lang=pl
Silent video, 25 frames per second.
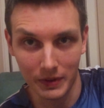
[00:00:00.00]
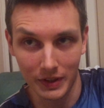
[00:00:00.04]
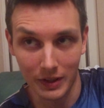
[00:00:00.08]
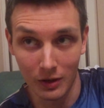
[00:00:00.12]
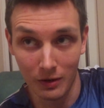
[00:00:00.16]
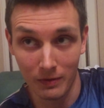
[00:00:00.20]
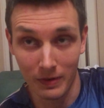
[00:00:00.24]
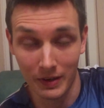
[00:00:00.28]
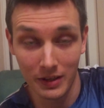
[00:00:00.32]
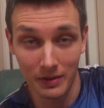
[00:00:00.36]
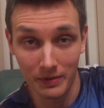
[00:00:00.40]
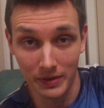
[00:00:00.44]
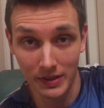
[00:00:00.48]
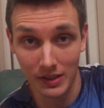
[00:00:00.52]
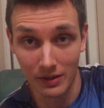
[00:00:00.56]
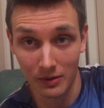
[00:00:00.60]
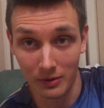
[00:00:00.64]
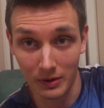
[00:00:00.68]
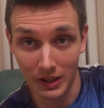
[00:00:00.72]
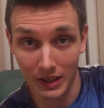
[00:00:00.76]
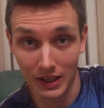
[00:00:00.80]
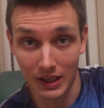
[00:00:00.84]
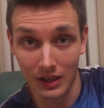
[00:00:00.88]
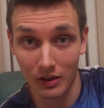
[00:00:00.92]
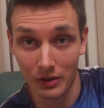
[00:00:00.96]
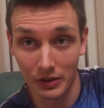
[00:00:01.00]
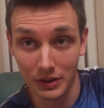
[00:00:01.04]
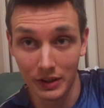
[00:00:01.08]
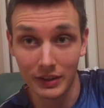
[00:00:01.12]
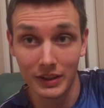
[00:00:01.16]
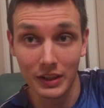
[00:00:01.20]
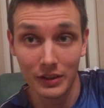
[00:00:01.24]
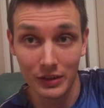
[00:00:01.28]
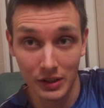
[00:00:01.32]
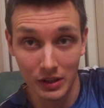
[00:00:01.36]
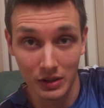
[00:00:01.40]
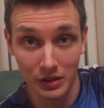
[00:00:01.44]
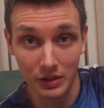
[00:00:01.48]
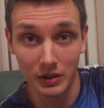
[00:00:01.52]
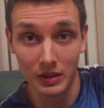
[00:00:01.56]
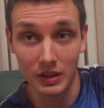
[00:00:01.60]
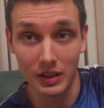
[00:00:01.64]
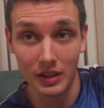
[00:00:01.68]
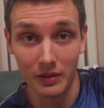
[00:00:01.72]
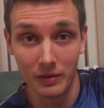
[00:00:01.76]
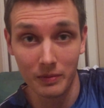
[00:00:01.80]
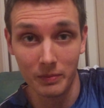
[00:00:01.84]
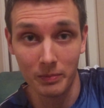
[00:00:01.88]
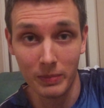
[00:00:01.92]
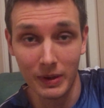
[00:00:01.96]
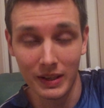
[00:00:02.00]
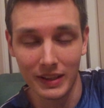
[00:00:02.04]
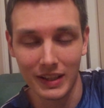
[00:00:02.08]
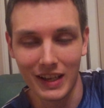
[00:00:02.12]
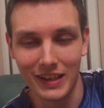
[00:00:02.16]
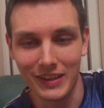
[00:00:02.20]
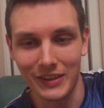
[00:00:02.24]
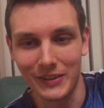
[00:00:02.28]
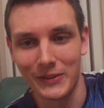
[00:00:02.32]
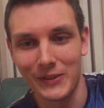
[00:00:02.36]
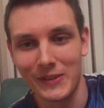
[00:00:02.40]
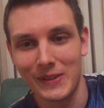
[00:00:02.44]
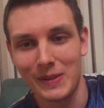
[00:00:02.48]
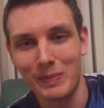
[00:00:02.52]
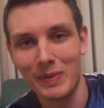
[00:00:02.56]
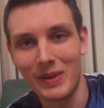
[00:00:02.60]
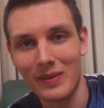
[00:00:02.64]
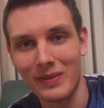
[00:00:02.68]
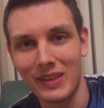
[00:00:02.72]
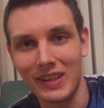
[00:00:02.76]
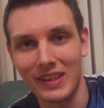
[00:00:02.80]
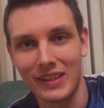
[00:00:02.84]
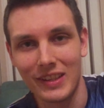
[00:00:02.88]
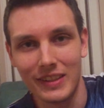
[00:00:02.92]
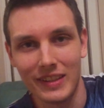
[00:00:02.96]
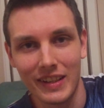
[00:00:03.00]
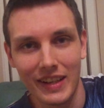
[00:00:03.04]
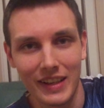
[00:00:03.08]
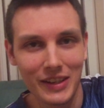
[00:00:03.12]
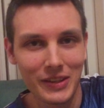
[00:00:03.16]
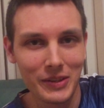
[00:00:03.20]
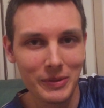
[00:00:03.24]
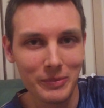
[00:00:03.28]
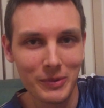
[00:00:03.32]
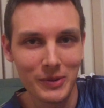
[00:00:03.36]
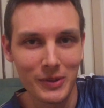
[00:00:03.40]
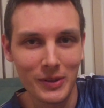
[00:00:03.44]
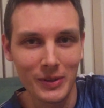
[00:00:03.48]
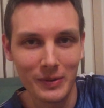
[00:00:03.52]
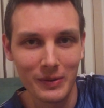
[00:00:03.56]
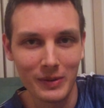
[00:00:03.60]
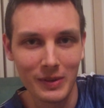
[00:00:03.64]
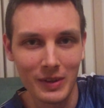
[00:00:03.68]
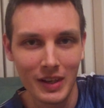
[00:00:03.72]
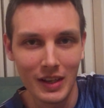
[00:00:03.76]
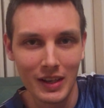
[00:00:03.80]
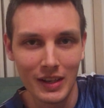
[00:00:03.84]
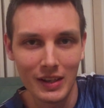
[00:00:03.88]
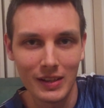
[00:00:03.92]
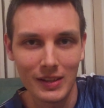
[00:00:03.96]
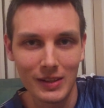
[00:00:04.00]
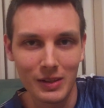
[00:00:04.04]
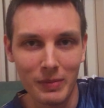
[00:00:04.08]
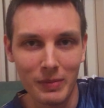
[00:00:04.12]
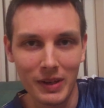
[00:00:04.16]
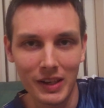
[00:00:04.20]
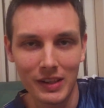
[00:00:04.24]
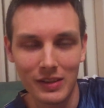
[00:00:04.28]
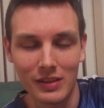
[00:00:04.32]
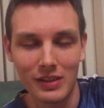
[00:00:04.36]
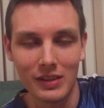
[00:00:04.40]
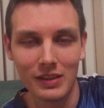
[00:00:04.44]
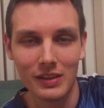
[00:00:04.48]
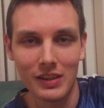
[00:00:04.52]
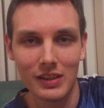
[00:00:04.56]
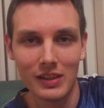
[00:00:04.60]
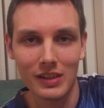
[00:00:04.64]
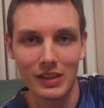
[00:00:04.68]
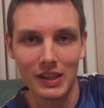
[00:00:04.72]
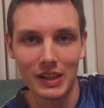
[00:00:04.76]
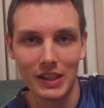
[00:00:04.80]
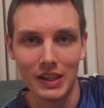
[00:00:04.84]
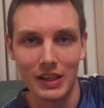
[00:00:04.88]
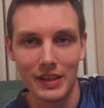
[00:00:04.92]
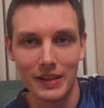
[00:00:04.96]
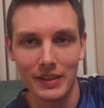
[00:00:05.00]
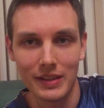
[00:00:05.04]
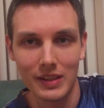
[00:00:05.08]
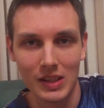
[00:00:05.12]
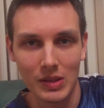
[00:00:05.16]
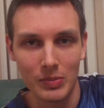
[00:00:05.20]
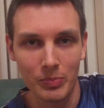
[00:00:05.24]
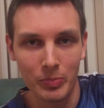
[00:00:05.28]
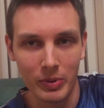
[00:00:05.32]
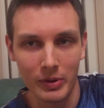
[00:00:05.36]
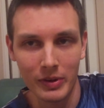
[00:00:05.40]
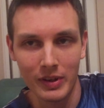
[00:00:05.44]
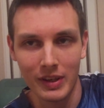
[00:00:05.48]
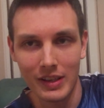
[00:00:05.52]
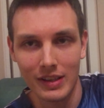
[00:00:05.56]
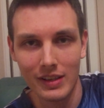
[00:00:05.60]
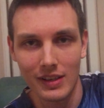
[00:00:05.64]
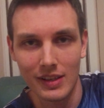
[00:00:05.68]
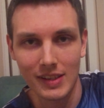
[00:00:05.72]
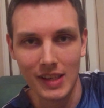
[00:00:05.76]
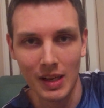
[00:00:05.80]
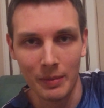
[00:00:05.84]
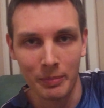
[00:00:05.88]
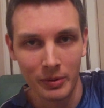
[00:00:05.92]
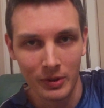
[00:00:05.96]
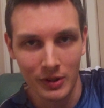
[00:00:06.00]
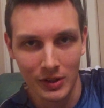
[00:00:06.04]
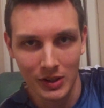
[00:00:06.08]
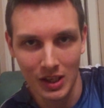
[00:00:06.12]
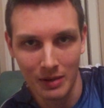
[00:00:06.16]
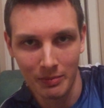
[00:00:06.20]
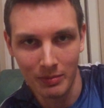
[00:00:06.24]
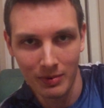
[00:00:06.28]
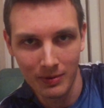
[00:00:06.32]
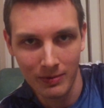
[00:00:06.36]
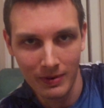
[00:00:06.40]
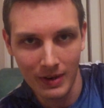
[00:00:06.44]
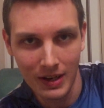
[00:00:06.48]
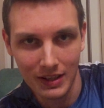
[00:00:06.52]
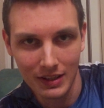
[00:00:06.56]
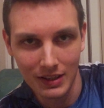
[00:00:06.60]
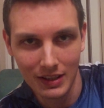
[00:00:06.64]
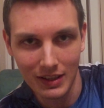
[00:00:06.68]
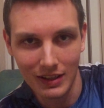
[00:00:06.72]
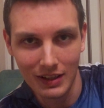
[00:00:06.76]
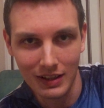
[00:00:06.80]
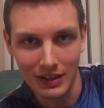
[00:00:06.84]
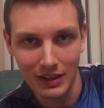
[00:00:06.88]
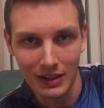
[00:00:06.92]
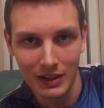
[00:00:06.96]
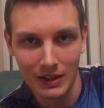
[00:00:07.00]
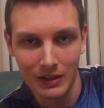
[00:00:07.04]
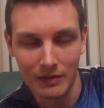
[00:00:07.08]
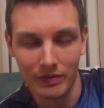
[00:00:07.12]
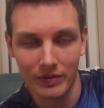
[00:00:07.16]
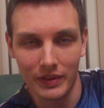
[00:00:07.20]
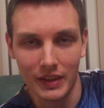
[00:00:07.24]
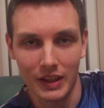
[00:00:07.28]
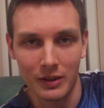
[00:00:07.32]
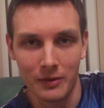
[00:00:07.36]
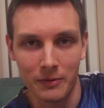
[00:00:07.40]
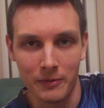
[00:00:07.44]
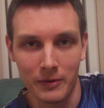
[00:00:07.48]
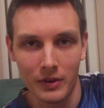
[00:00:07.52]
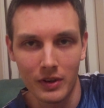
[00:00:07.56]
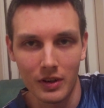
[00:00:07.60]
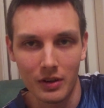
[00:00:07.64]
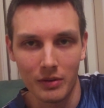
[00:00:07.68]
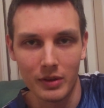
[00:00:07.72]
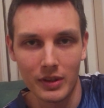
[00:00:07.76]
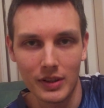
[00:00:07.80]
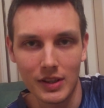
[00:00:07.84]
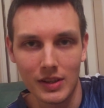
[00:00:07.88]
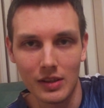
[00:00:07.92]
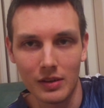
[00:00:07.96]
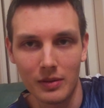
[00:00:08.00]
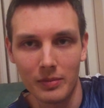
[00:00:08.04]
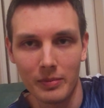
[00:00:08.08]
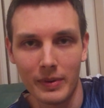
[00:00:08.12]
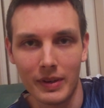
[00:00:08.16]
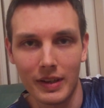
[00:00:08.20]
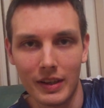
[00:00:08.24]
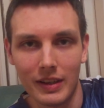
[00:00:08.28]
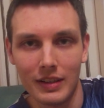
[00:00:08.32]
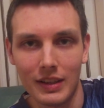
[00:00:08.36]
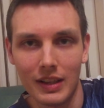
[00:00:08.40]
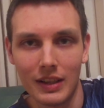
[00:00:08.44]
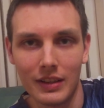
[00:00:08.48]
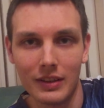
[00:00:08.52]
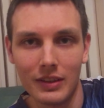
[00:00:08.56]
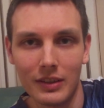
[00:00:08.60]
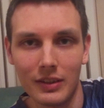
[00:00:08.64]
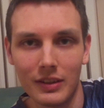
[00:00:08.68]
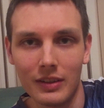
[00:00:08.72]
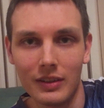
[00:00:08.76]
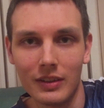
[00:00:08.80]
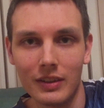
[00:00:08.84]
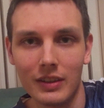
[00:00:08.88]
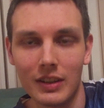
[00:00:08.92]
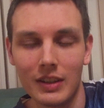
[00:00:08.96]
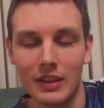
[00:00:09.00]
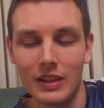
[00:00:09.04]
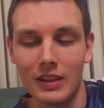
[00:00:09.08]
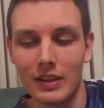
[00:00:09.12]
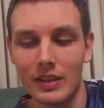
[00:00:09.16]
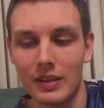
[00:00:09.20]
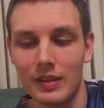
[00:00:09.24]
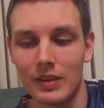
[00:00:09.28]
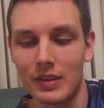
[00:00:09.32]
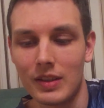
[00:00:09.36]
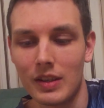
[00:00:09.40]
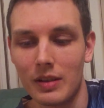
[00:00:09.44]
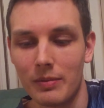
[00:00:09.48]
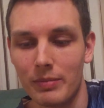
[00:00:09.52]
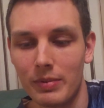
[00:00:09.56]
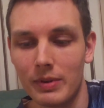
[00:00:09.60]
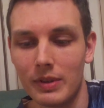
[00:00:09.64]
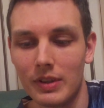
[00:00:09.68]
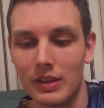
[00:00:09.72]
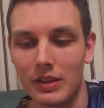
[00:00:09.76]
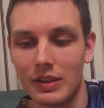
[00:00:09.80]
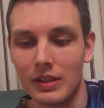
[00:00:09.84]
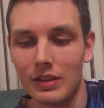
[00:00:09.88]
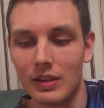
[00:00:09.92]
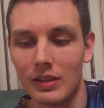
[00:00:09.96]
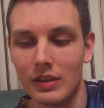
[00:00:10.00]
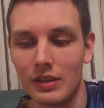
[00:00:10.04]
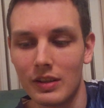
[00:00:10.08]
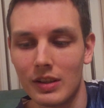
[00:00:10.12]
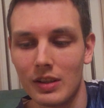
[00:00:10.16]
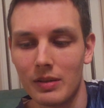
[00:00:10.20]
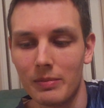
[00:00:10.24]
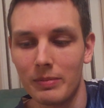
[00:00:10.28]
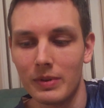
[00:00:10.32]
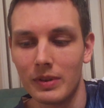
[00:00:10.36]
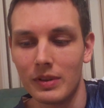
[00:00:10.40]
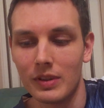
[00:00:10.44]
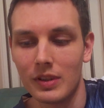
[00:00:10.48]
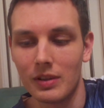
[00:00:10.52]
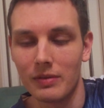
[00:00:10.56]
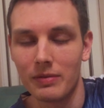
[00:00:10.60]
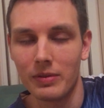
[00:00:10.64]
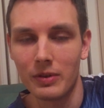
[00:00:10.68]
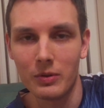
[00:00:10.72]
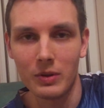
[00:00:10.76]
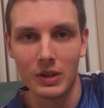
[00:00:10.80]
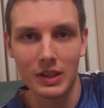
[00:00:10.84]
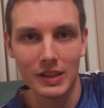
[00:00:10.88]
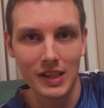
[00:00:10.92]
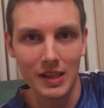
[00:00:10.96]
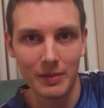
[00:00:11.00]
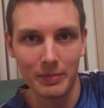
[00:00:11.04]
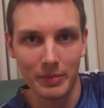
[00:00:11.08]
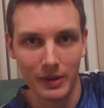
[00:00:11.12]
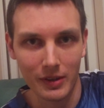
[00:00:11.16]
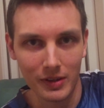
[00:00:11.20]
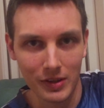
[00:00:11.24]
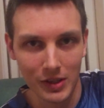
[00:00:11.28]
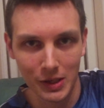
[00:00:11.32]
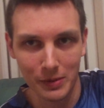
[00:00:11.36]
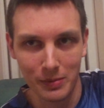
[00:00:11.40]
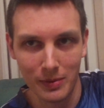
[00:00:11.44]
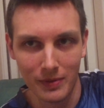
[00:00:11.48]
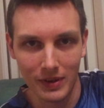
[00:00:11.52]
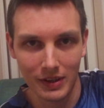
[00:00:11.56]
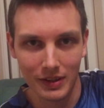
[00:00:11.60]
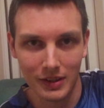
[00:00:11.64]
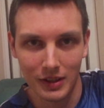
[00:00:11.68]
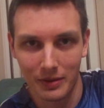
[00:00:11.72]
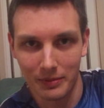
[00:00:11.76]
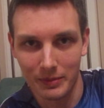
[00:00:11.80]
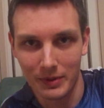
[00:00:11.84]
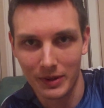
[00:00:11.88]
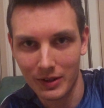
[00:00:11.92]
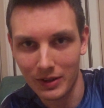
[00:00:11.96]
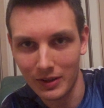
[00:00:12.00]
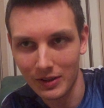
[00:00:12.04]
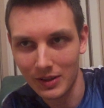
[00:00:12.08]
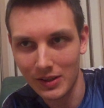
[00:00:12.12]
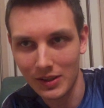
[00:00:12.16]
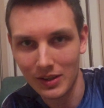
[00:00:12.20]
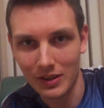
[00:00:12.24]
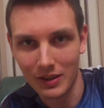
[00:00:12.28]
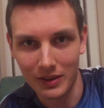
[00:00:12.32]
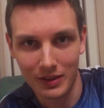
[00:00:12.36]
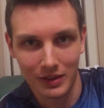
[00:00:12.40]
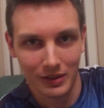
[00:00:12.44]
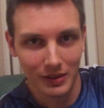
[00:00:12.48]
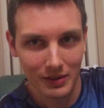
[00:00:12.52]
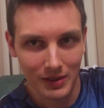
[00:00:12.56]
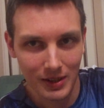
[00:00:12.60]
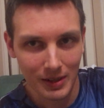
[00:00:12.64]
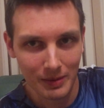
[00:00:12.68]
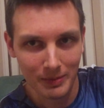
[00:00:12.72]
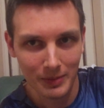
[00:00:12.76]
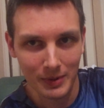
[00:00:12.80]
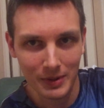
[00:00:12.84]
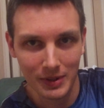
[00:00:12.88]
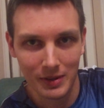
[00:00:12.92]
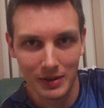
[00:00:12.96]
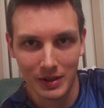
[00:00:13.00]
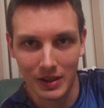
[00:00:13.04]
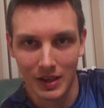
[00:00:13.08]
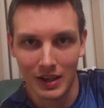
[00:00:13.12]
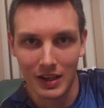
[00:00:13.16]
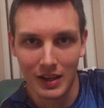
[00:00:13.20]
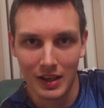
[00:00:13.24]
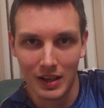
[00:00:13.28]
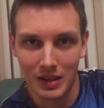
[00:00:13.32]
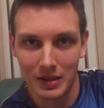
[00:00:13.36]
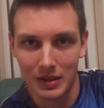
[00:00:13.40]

wykreowany wizerunek, a oni też badając prawda, rynek muszą zobaczyć spore zapotrzebowanie na Twoją osobę, na to, żeby, żeby Cię w ogóle zaprosić, bo wiadomo, chodzi o to, żebyś